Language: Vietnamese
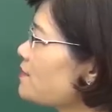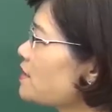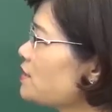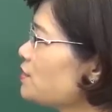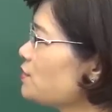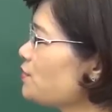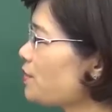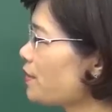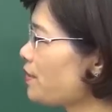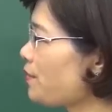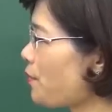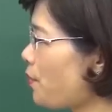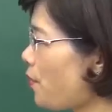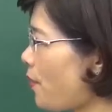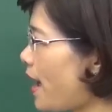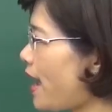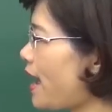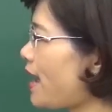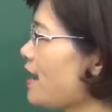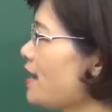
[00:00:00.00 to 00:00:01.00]
Dân Chủ Cộng
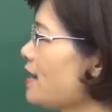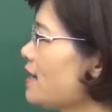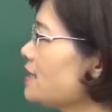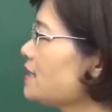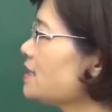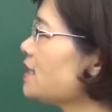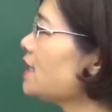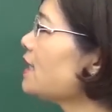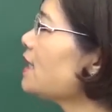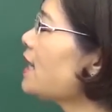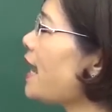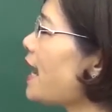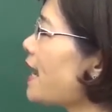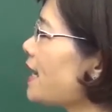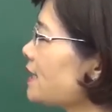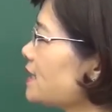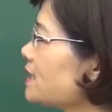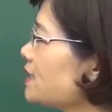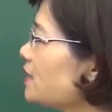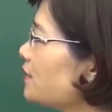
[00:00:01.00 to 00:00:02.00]
Hòa chính là
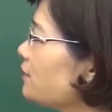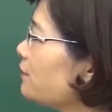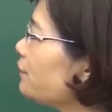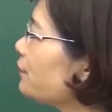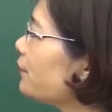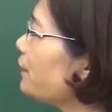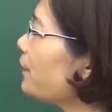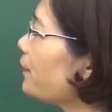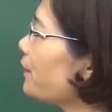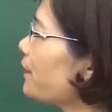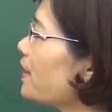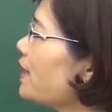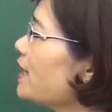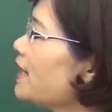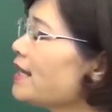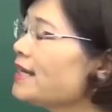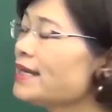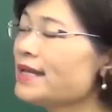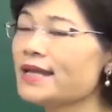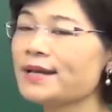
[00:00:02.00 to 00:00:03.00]
chính phủ
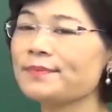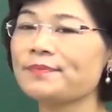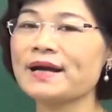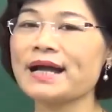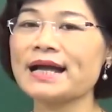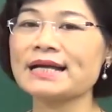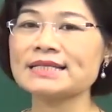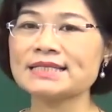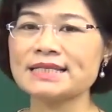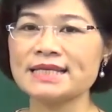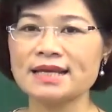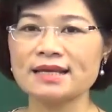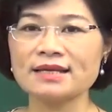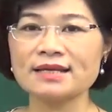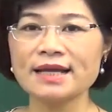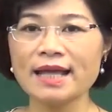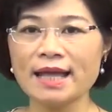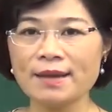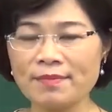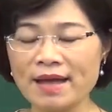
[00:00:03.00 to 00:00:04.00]
liên hiệp kháng chiến
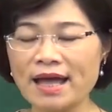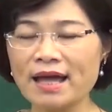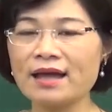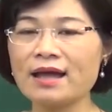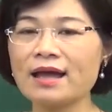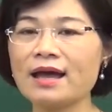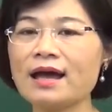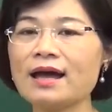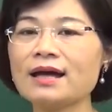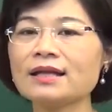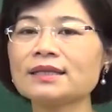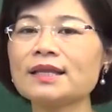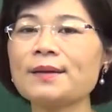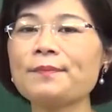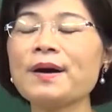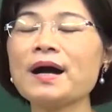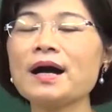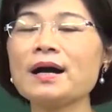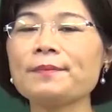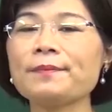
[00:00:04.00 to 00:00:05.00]
các em ạ. Tập
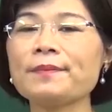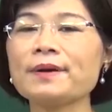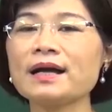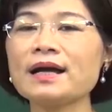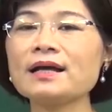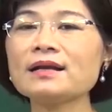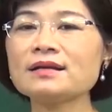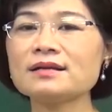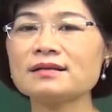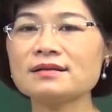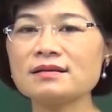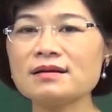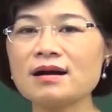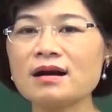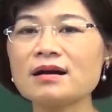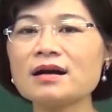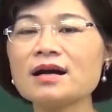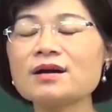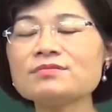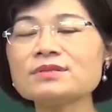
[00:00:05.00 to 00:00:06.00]
hợp các lực lượng
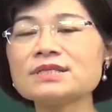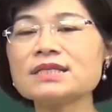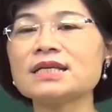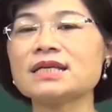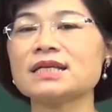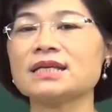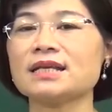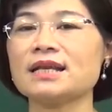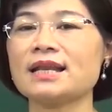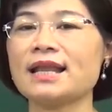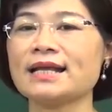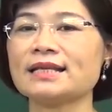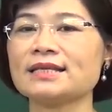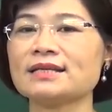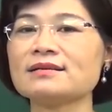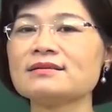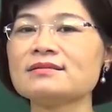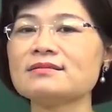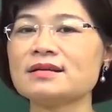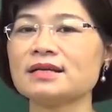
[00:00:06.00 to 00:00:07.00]
không chỉ là
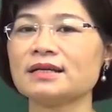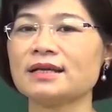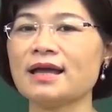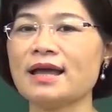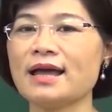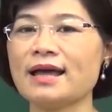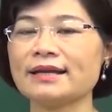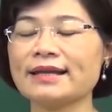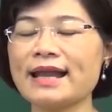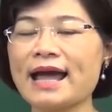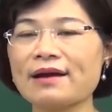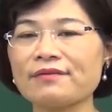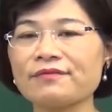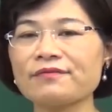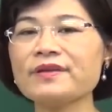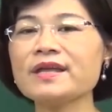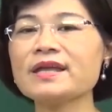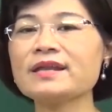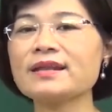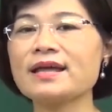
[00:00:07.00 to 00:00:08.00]
những người đảng
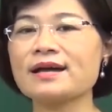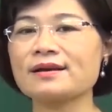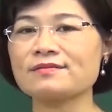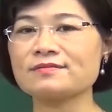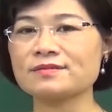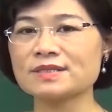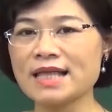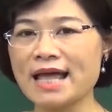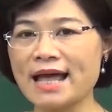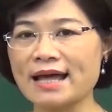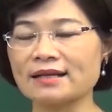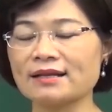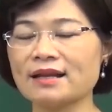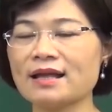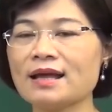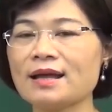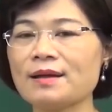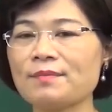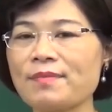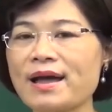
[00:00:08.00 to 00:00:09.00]
viên Đảng Cộng sản
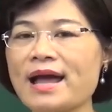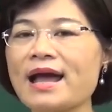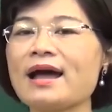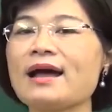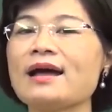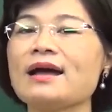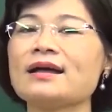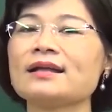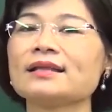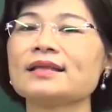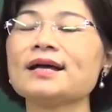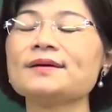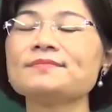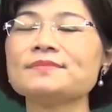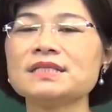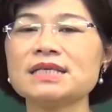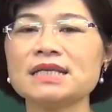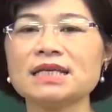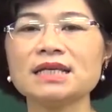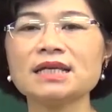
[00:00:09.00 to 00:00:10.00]
mà thậm
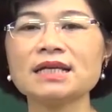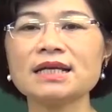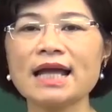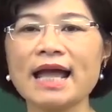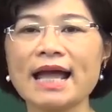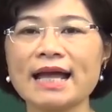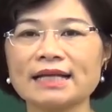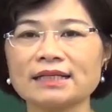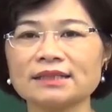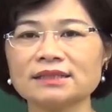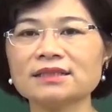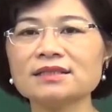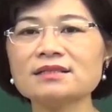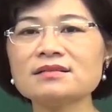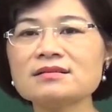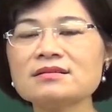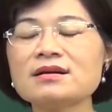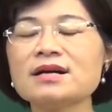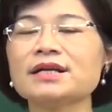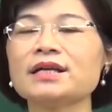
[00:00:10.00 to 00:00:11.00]
chí cả những
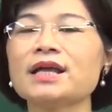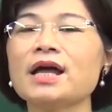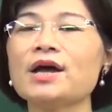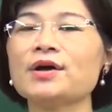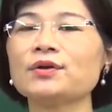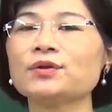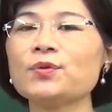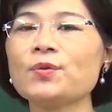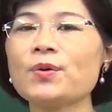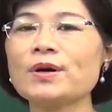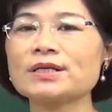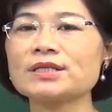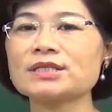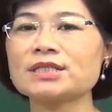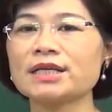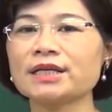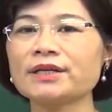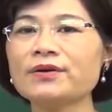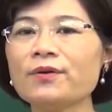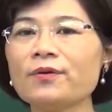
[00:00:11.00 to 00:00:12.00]
người thuộc
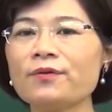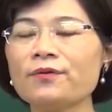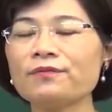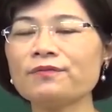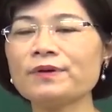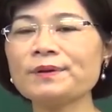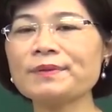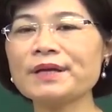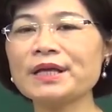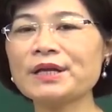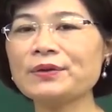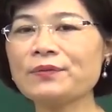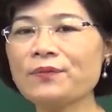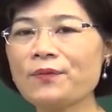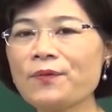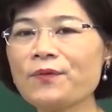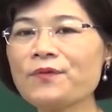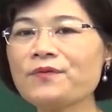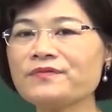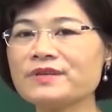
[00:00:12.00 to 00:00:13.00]
chế độ phong kiến
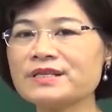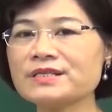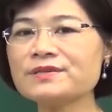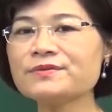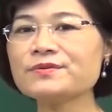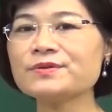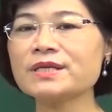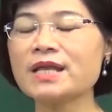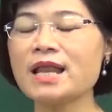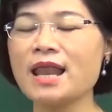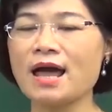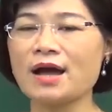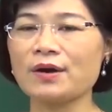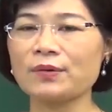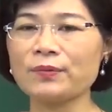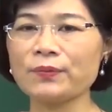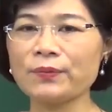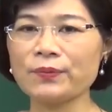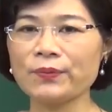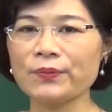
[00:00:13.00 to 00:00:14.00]
cũ ví dụ như là
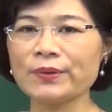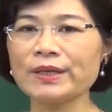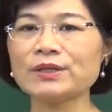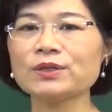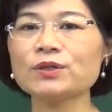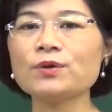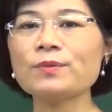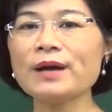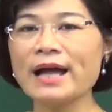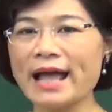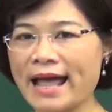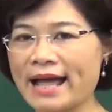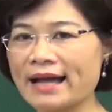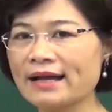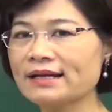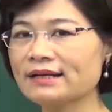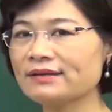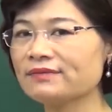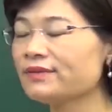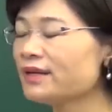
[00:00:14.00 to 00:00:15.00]
cụ Huỳnh Thúc Kháng
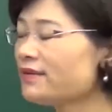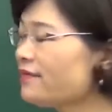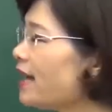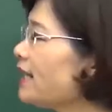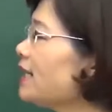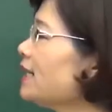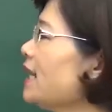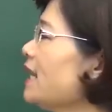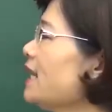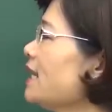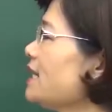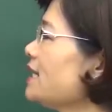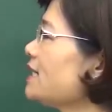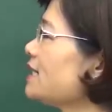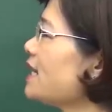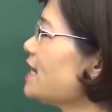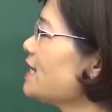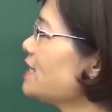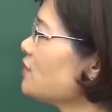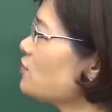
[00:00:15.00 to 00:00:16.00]
vân vân. Ở
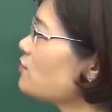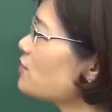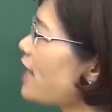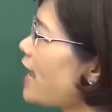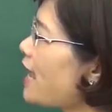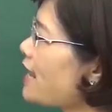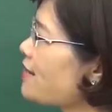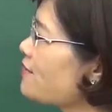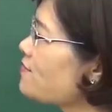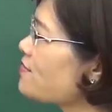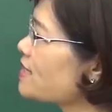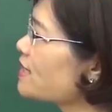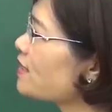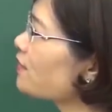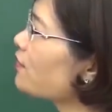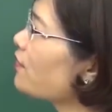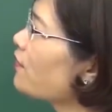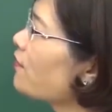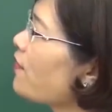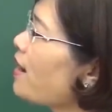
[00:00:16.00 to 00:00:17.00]
đây chúng ta lưu ý cho
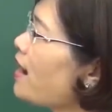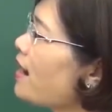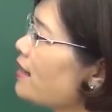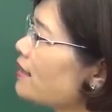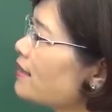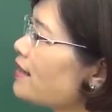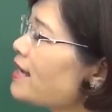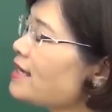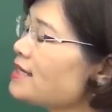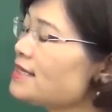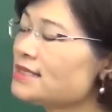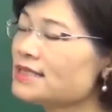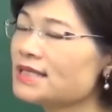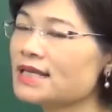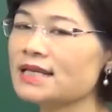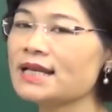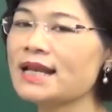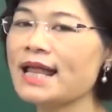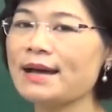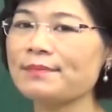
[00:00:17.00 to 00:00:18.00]
cô, đây
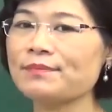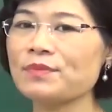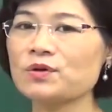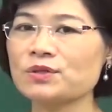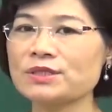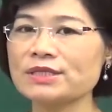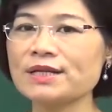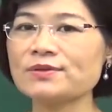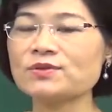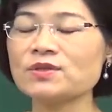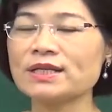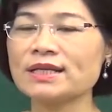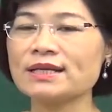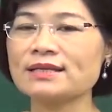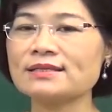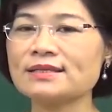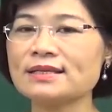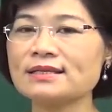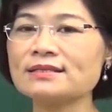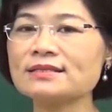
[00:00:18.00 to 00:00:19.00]
chính là một trong những cái
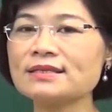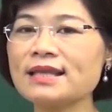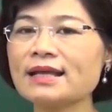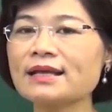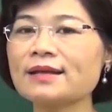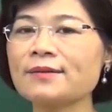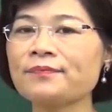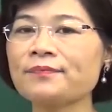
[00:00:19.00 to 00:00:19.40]
chính sách